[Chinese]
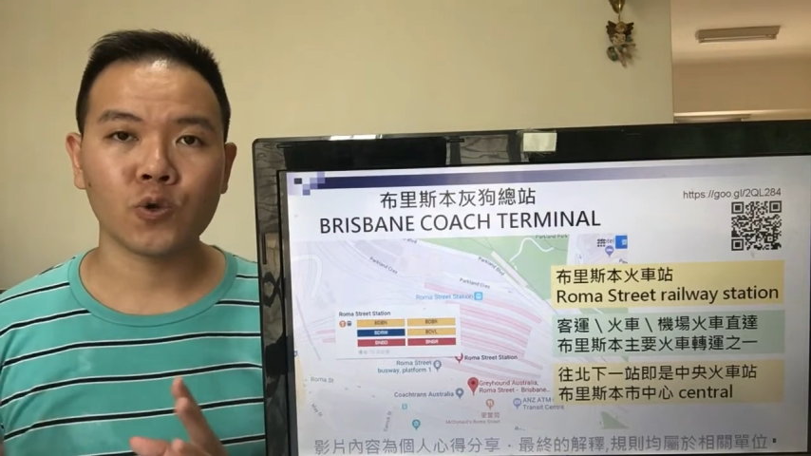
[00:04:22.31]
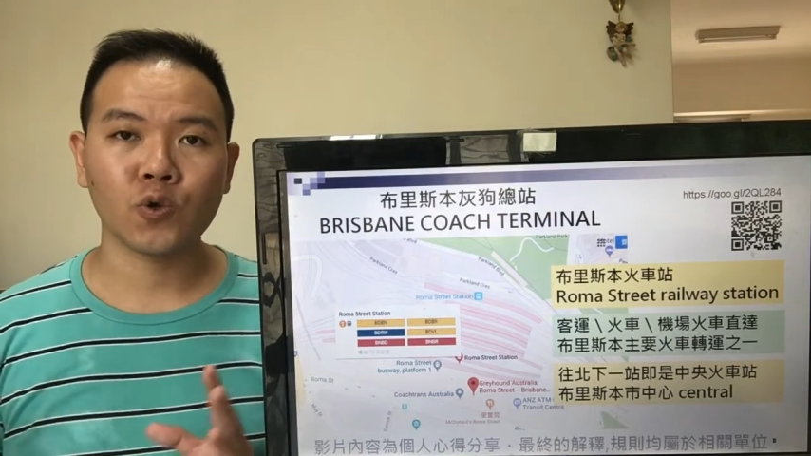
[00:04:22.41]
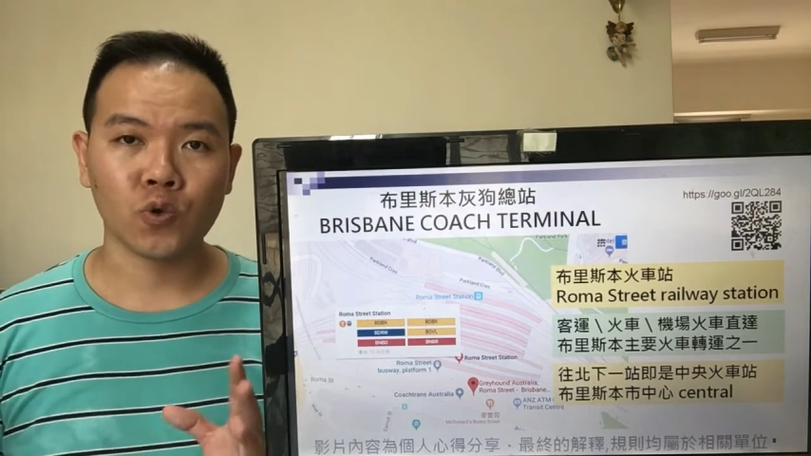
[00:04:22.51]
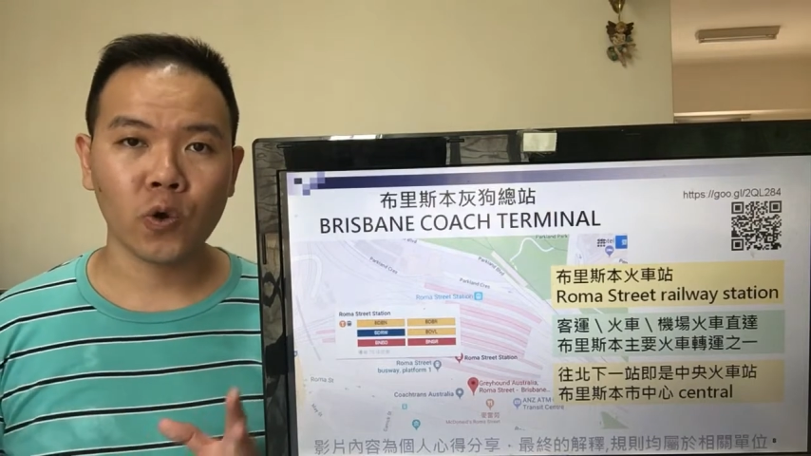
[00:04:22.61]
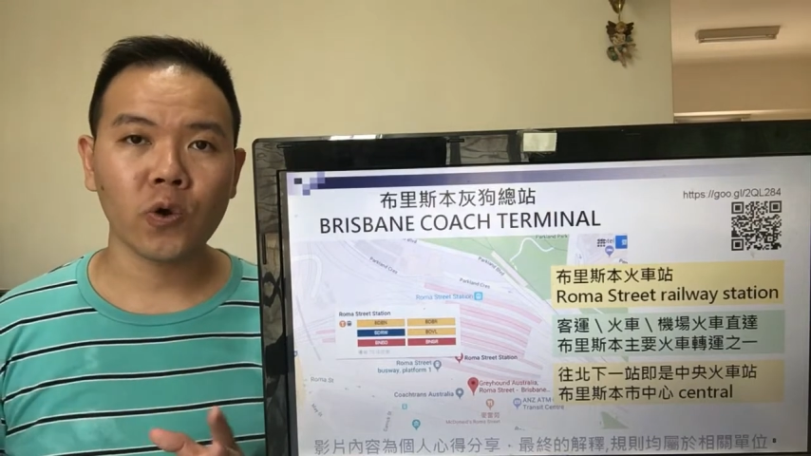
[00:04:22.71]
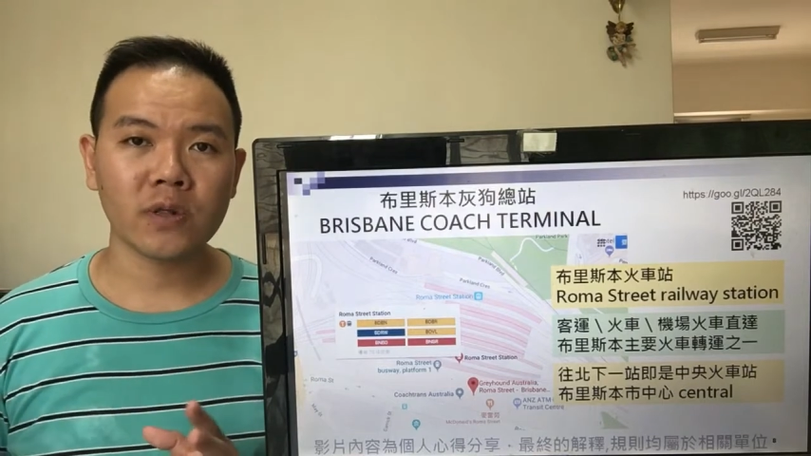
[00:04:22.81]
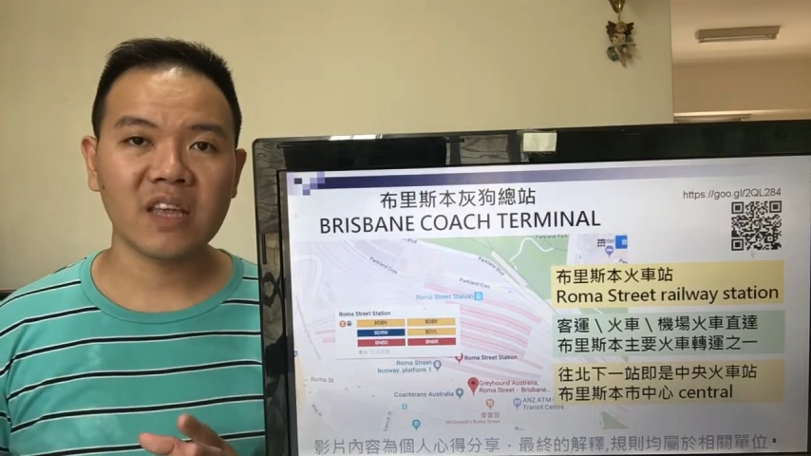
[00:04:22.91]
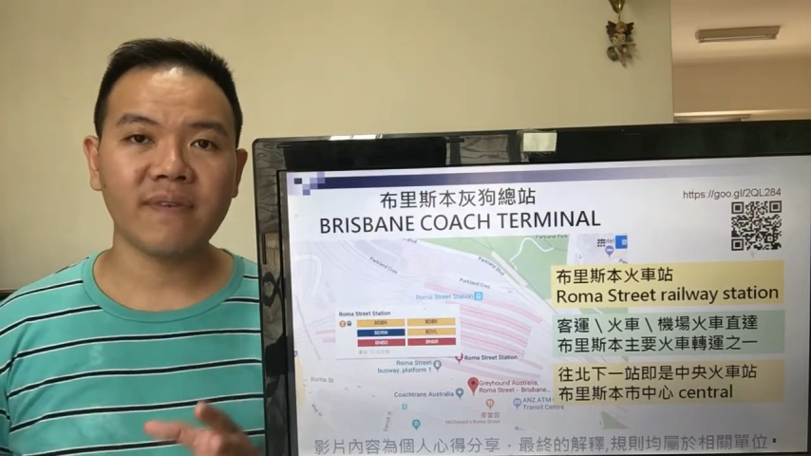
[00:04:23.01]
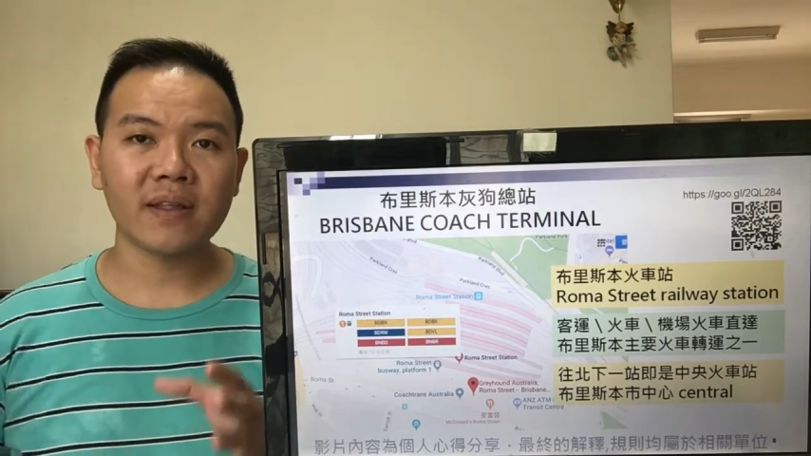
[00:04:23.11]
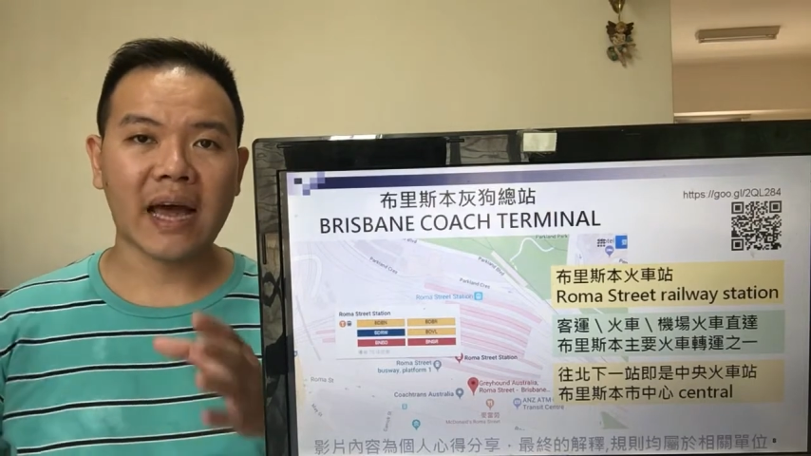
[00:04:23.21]
所有
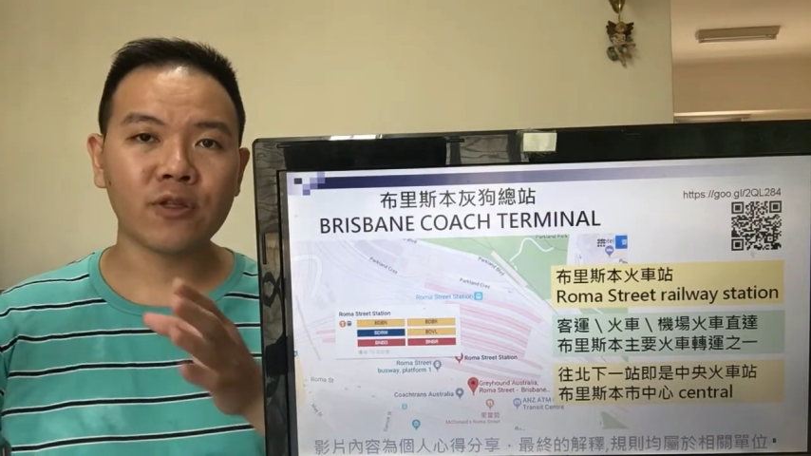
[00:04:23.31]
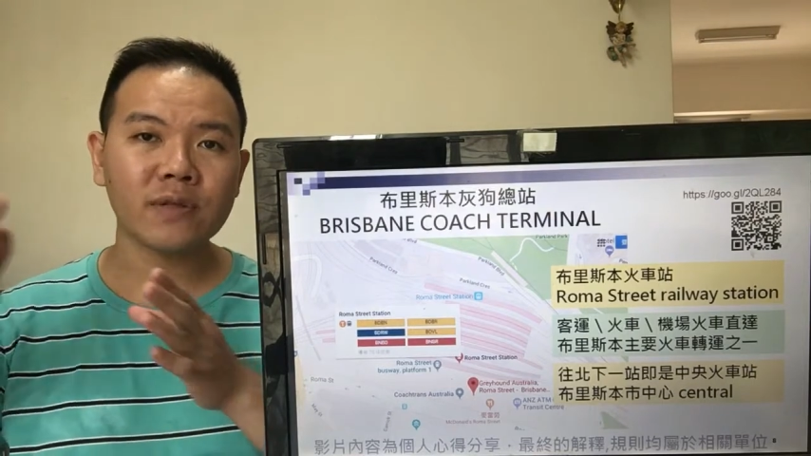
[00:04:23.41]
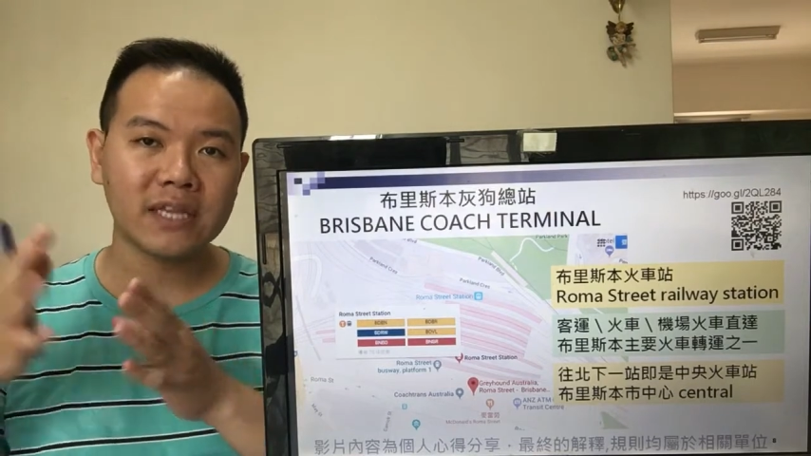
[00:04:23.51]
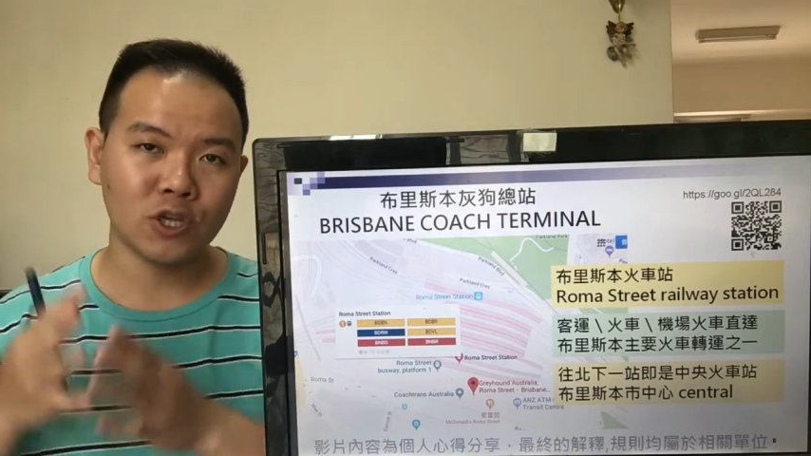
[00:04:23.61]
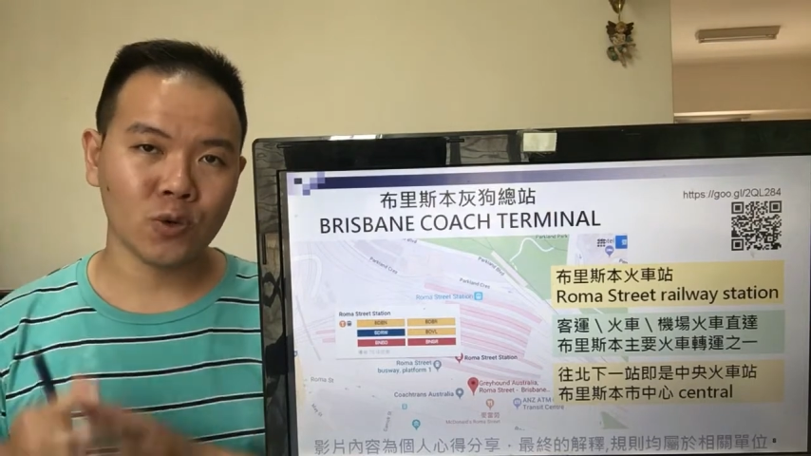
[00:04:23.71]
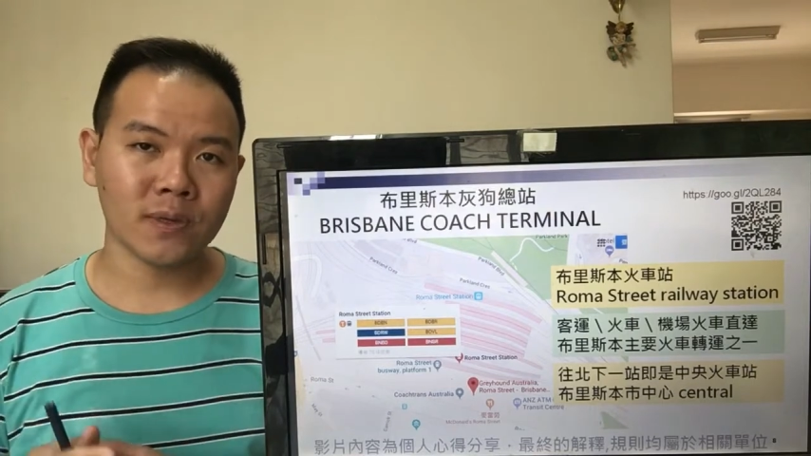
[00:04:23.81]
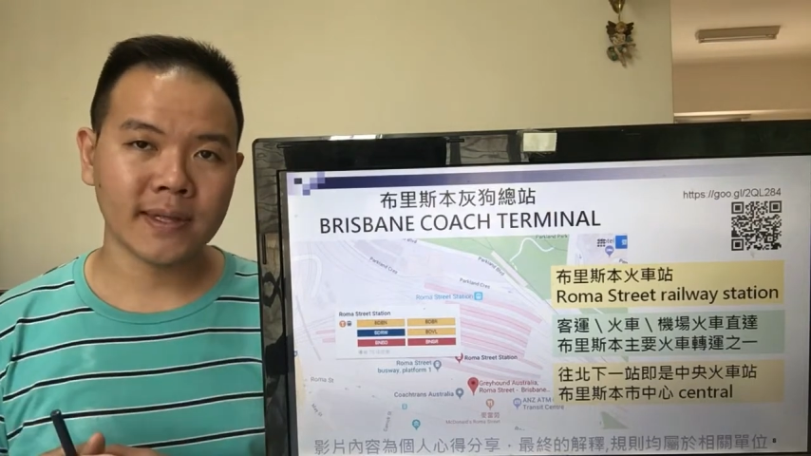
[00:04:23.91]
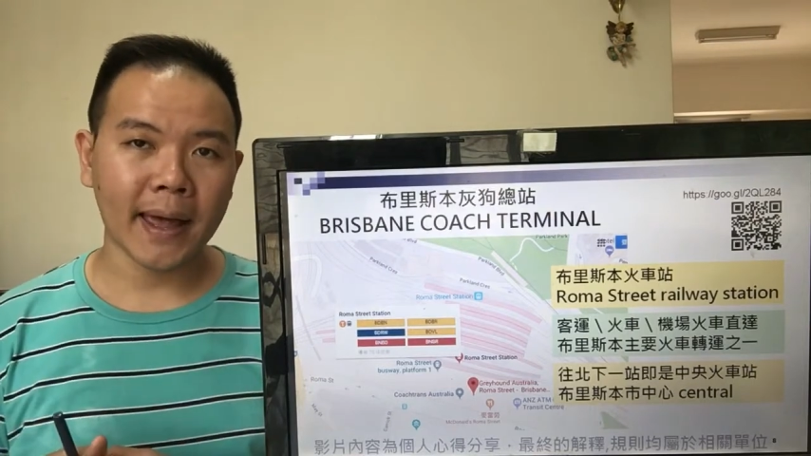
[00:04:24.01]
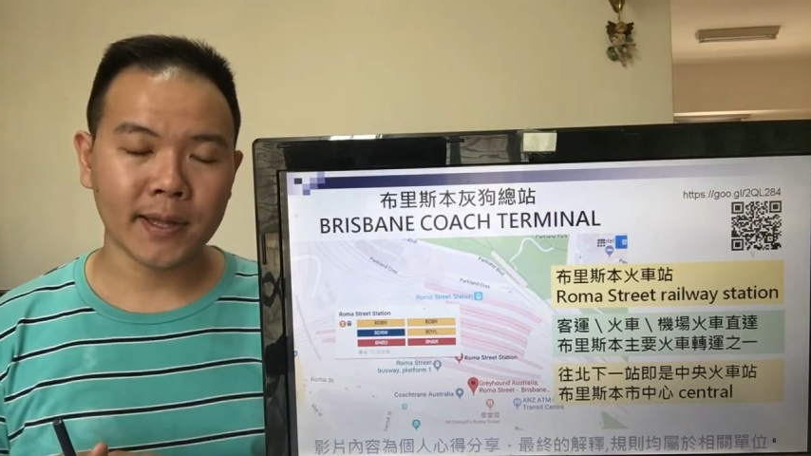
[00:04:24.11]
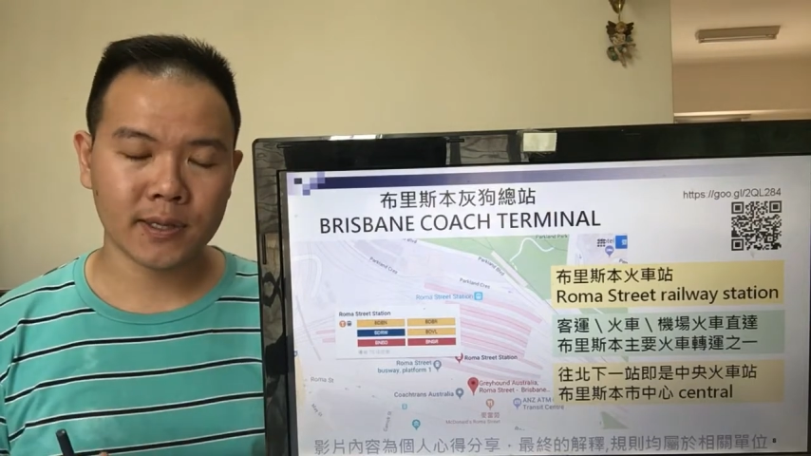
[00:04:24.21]
地方它都集中
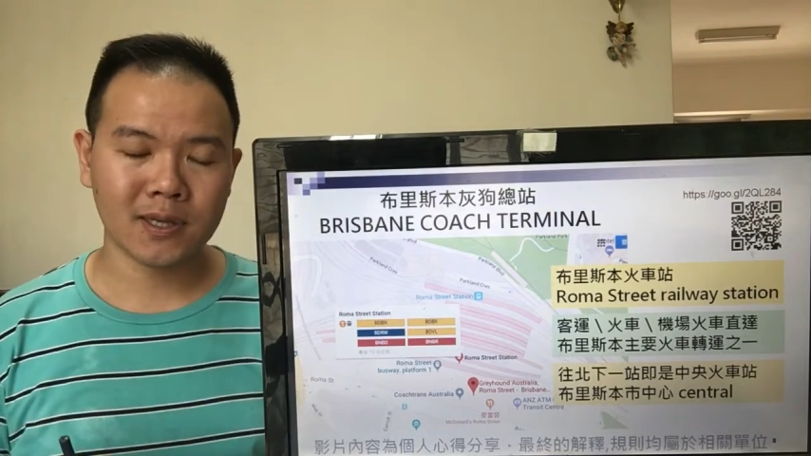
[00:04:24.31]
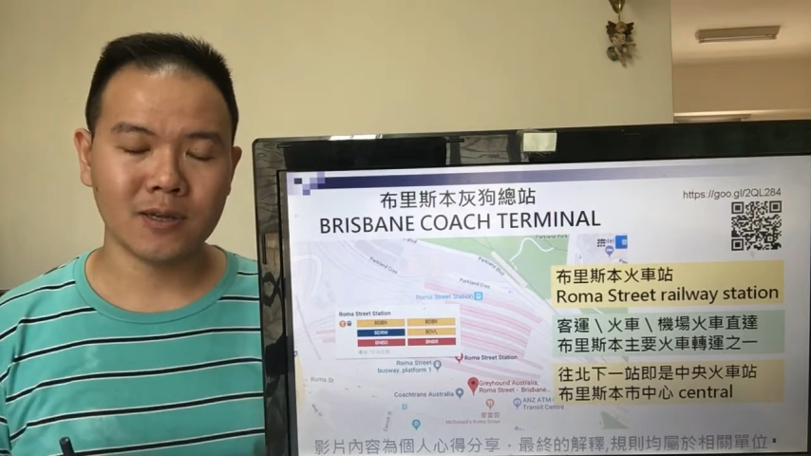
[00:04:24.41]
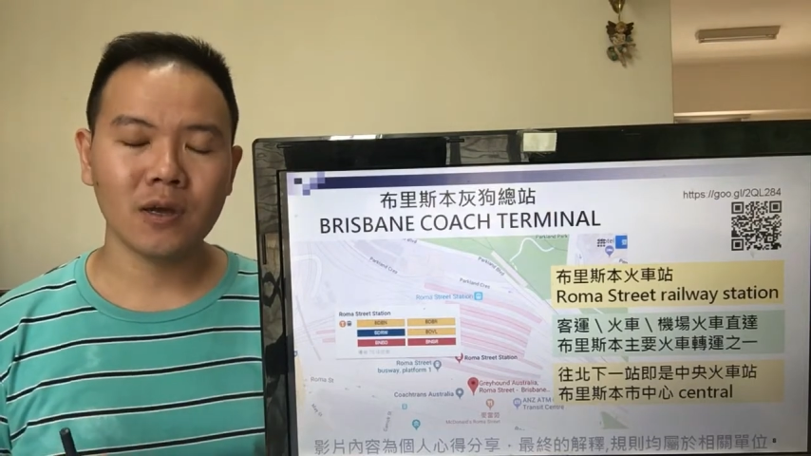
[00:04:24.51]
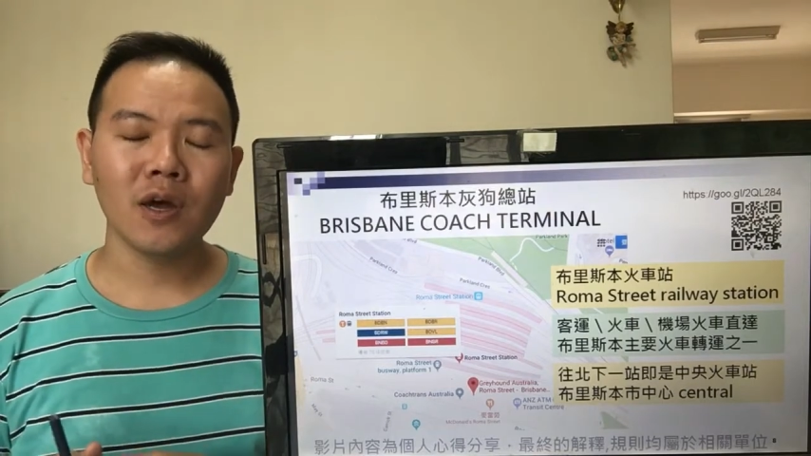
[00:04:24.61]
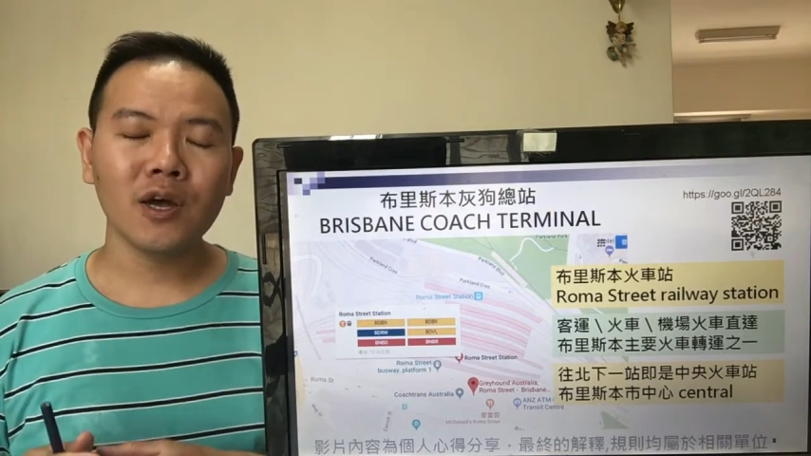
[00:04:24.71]
在此，